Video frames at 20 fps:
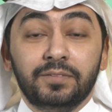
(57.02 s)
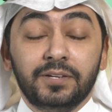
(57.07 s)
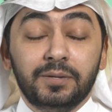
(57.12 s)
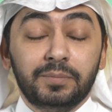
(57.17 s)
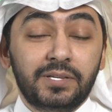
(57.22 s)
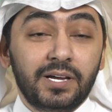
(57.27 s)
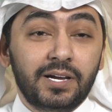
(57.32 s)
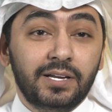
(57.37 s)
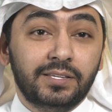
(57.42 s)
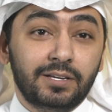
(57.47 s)

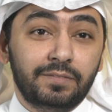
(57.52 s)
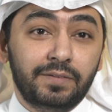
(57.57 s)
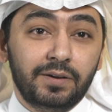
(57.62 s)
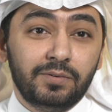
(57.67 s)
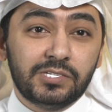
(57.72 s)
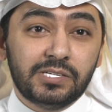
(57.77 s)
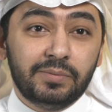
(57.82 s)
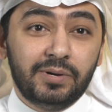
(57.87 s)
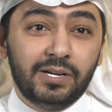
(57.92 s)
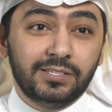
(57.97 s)
في بداية
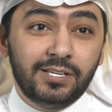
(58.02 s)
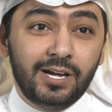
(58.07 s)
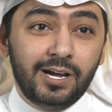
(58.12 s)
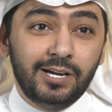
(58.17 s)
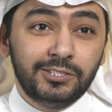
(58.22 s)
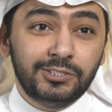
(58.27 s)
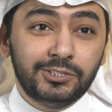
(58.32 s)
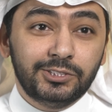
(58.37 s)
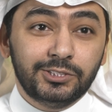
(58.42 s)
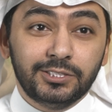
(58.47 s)

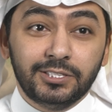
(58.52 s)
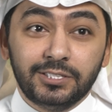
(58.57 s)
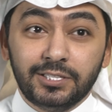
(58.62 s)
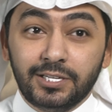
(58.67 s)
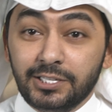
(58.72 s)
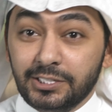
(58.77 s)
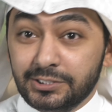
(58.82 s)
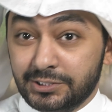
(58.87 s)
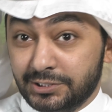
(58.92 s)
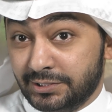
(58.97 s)
2017
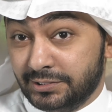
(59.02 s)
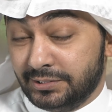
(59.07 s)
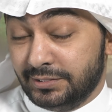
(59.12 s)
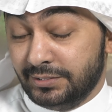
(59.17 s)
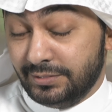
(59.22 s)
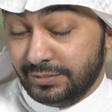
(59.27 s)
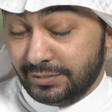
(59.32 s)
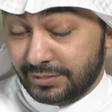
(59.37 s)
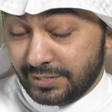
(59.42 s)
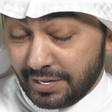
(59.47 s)

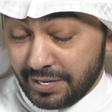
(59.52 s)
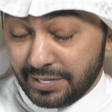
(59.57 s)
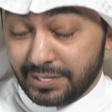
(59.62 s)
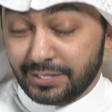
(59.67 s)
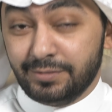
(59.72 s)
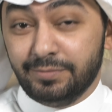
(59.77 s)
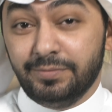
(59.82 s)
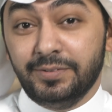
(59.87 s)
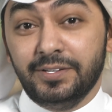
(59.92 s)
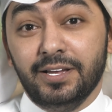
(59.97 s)

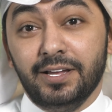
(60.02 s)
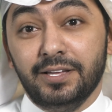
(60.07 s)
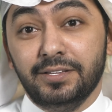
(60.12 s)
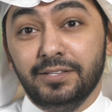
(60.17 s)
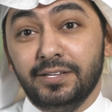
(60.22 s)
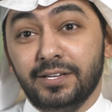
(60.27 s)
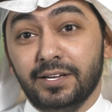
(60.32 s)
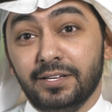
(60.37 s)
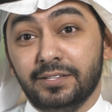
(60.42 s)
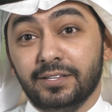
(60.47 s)
اشتركت في
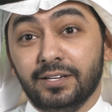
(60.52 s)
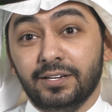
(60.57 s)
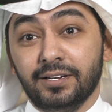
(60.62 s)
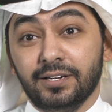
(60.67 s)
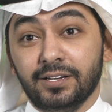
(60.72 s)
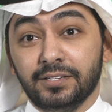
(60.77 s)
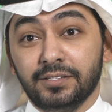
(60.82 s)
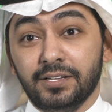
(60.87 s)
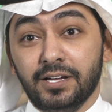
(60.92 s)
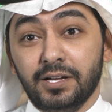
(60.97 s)
أندية
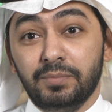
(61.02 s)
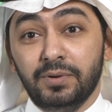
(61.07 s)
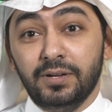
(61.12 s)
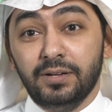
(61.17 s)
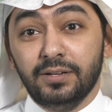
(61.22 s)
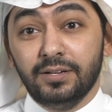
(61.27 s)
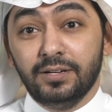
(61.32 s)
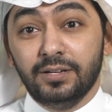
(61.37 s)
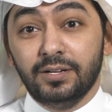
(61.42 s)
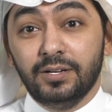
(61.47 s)

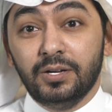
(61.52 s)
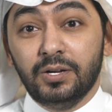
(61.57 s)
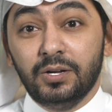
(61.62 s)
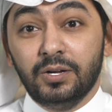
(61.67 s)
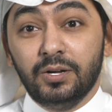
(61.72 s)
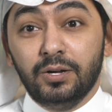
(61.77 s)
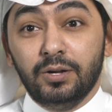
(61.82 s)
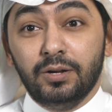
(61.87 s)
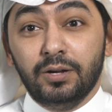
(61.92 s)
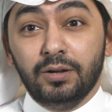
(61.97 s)
الخطابة
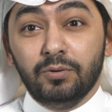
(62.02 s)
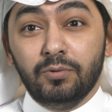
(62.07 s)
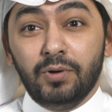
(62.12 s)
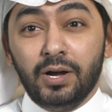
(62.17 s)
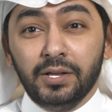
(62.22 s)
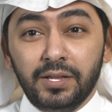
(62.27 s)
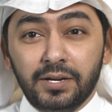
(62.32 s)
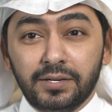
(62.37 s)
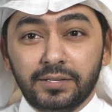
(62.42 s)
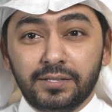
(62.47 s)

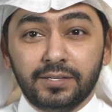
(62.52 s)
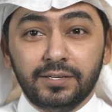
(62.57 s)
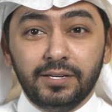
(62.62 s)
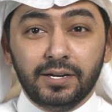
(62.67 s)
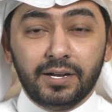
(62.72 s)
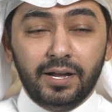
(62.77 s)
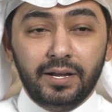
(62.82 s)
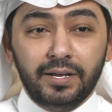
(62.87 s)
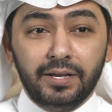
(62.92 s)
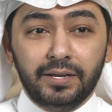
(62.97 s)
وحضرت
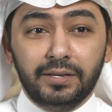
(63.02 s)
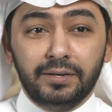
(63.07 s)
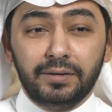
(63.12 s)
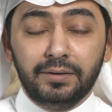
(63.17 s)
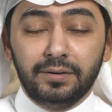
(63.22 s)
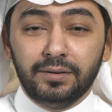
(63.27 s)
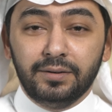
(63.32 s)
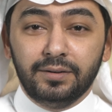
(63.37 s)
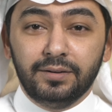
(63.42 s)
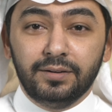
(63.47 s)

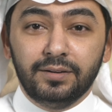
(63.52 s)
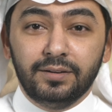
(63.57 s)
لقاءين